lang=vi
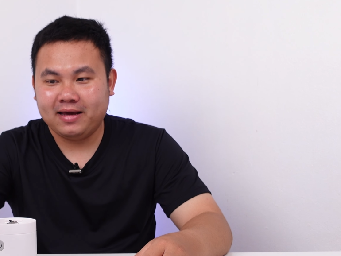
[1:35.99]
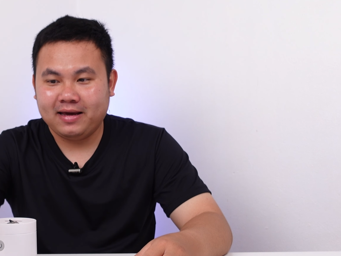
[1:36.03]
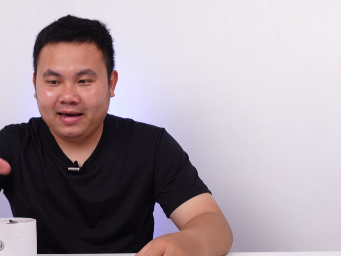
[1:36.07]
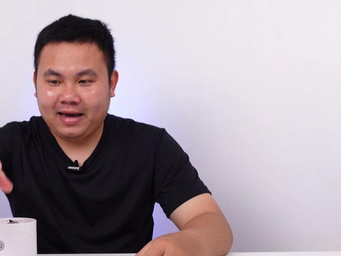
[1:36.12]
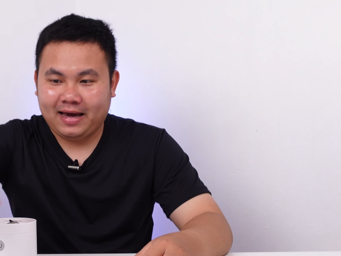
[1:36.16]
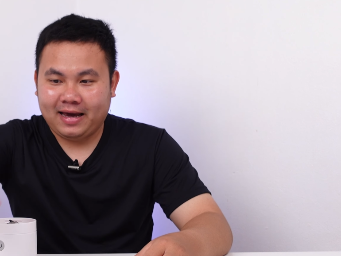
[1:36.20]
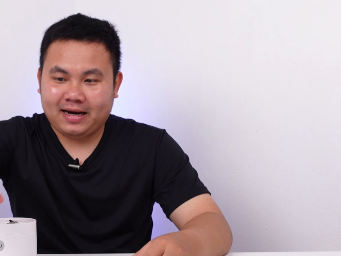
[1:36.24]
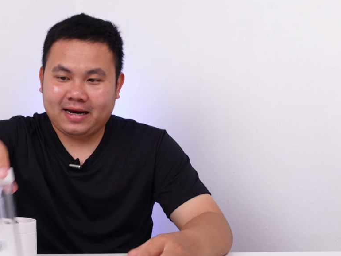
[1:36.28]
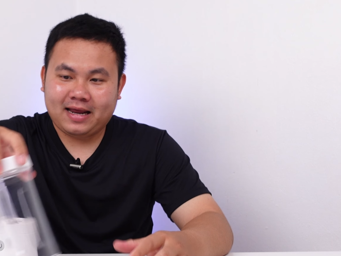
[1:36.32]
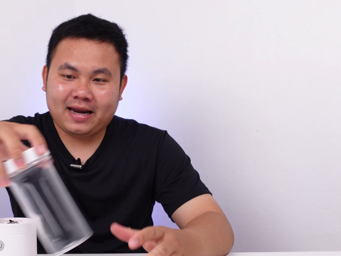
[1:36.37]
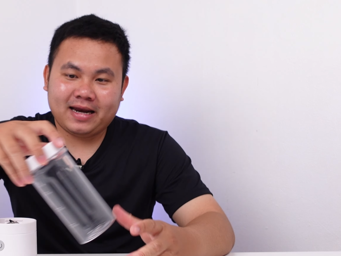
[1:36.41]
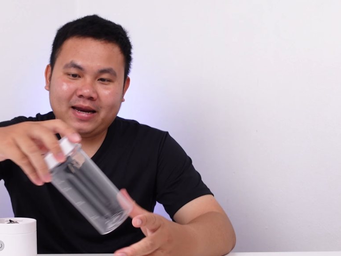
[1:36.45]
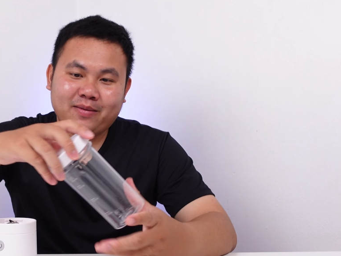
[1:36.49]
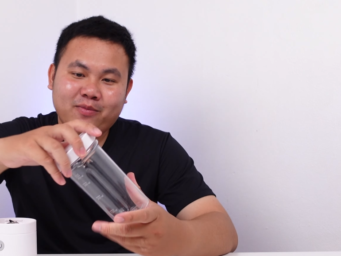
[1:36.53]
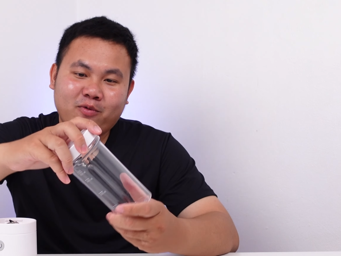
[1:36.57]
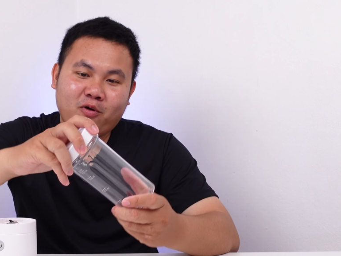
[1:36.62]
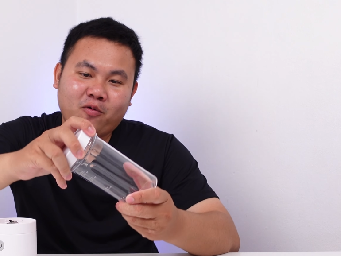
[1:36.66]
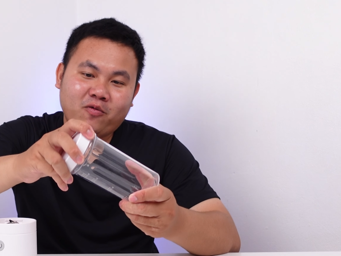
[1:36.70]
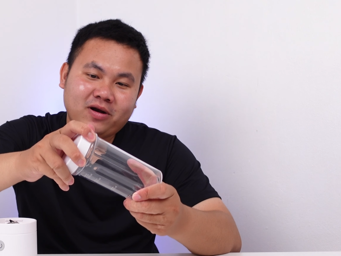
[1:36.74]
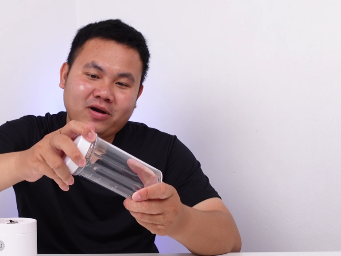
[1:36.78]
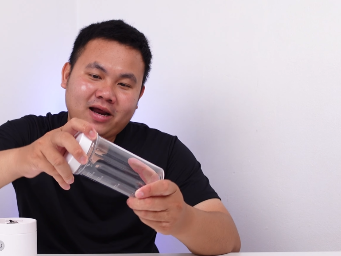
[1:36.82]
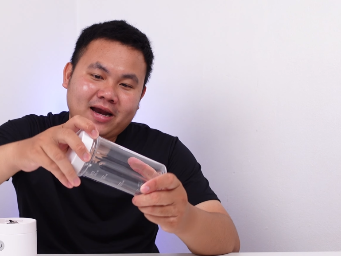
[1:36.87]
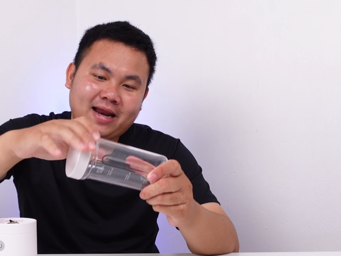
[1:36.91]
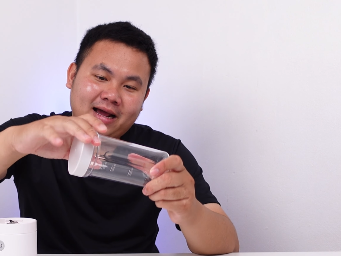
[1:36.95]
Hoặc là anh em
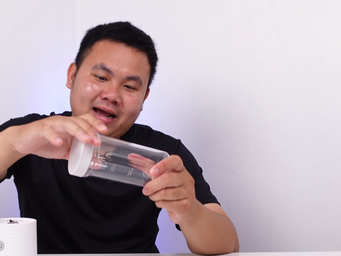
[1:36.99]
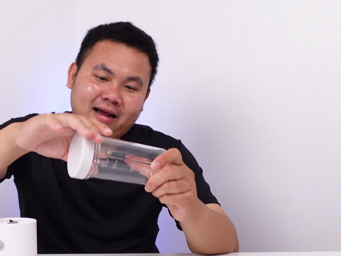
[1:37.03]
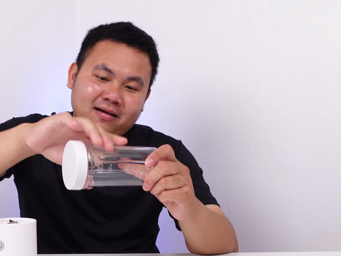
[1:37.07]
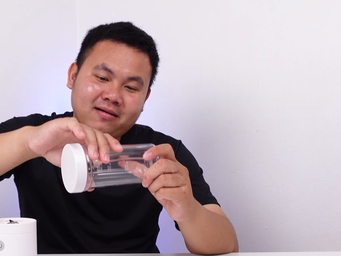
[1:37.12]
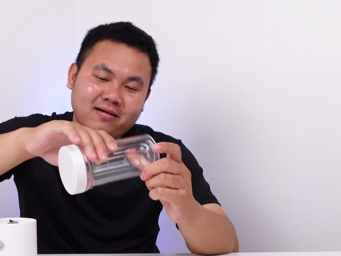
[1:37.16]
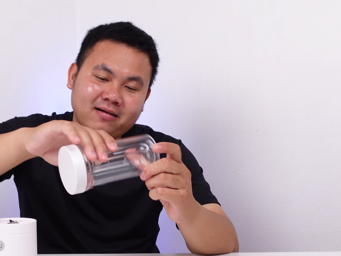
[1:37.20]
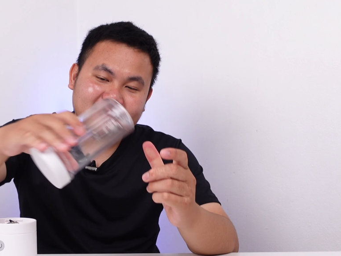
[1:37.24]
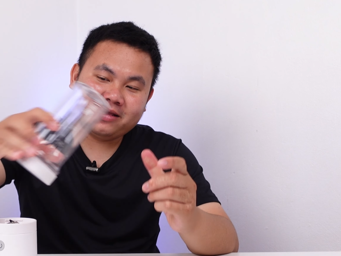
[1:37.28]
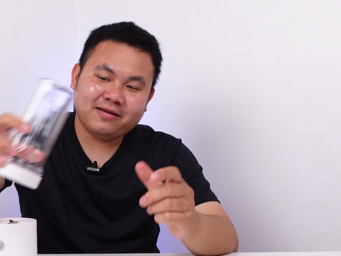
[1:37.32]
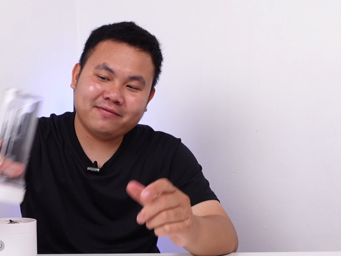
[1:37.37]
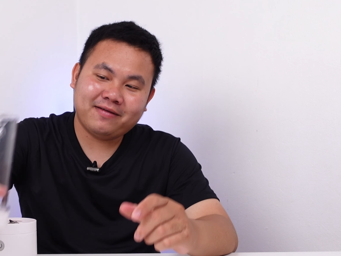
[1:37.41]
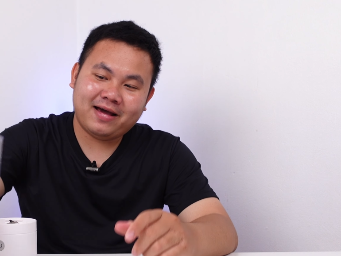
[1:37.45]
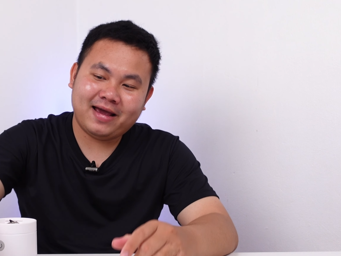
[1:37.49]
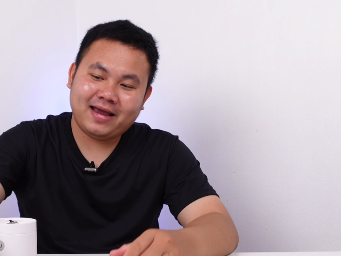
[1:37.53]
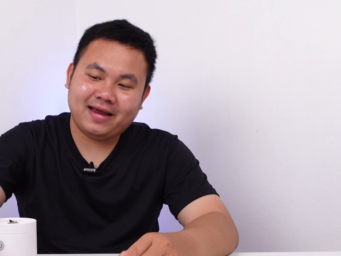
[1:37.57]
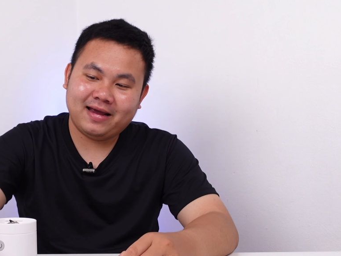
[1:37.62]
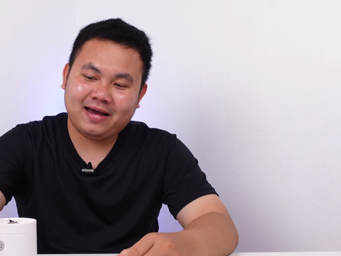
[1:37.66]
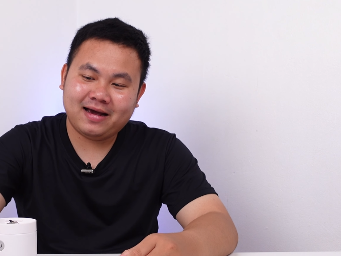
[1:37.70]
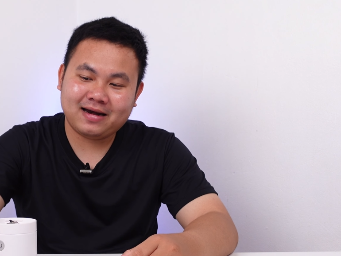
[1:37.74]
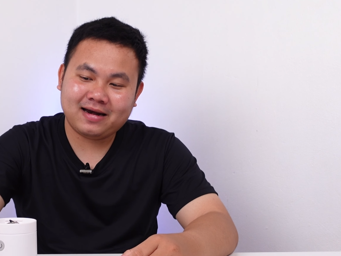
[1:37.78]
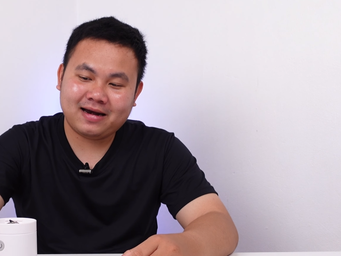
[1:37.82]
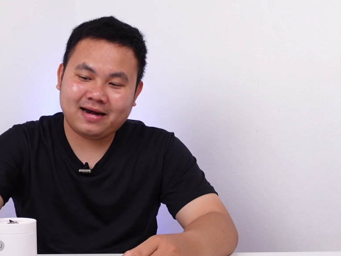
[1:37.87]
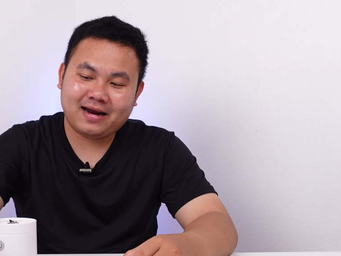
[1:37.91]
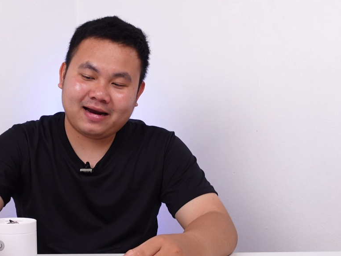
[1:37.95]
cũng có thể đặt ngược như vậy,
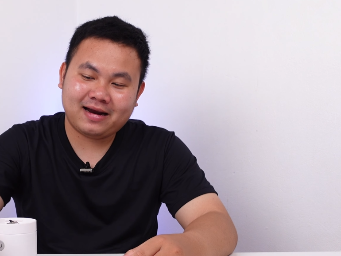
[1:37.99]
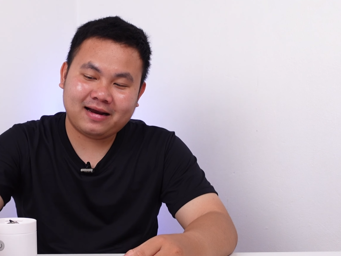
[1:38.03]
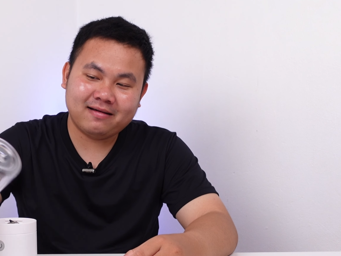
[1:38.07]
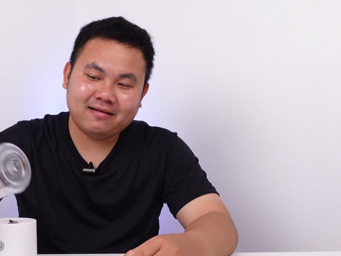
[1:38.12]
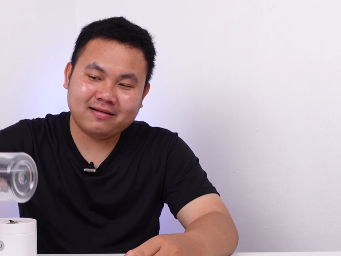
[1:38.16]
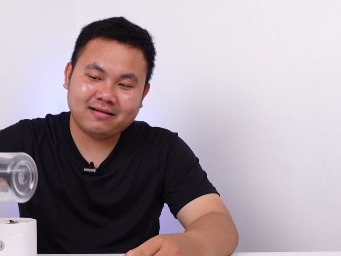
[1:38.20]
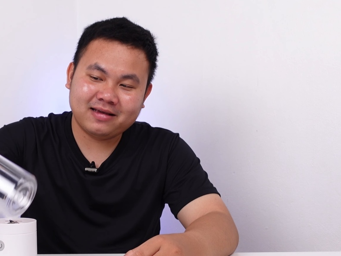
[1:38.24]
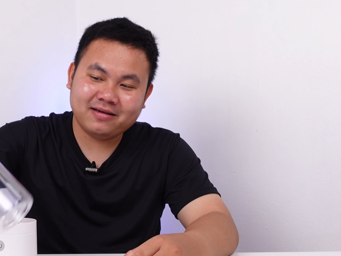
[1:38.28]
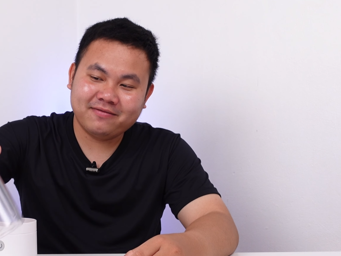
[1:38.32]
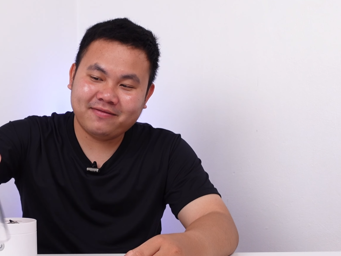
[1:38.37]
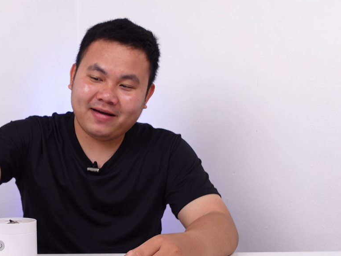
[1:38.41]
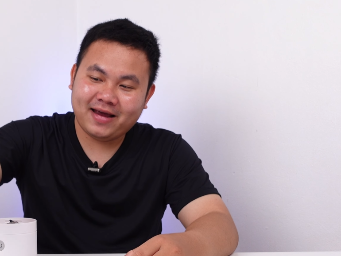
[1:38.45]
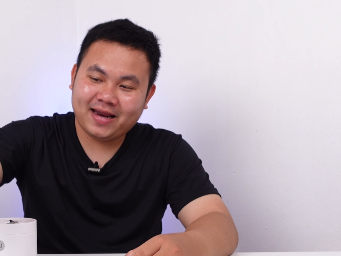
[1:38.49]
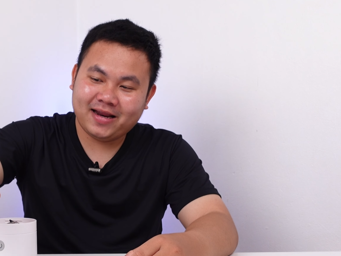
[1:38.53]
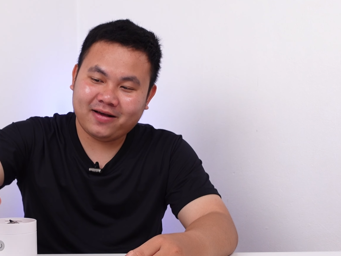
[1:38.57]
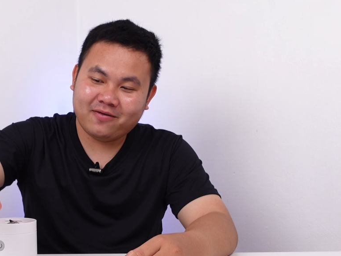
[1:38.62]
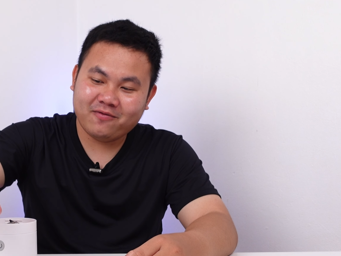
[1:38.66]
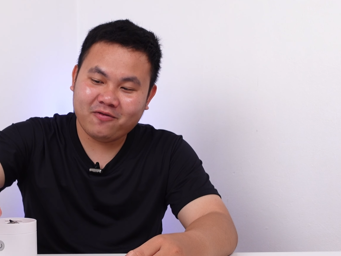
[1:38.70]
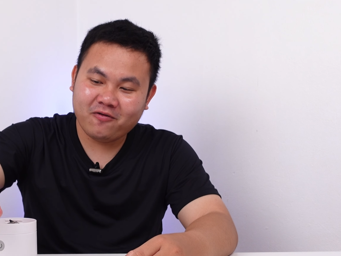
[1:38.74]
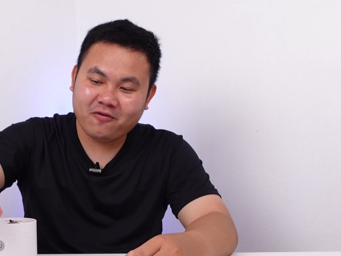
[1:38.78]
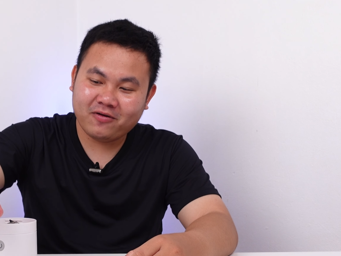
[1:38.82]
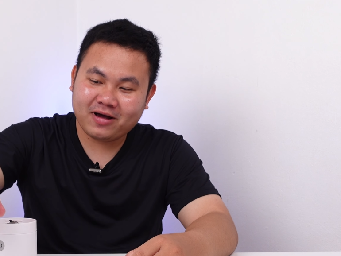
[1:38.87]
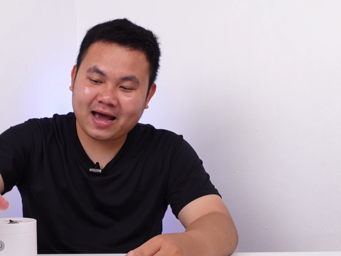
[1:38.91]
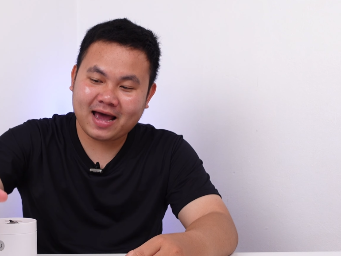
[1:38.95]
hoặc là đặt ngược như vậy thì
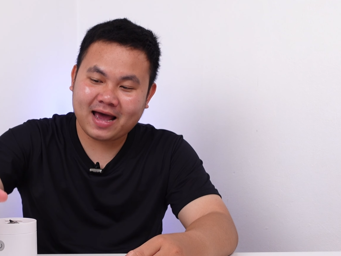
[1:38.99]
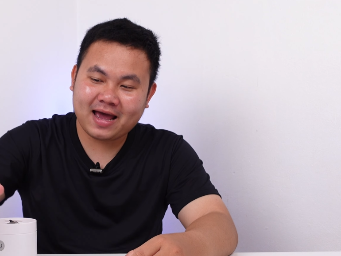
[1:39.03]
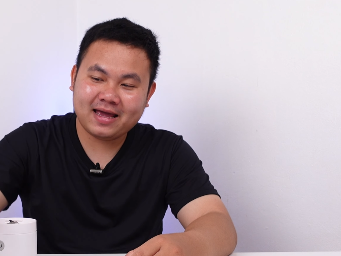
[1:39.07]
cũng ok.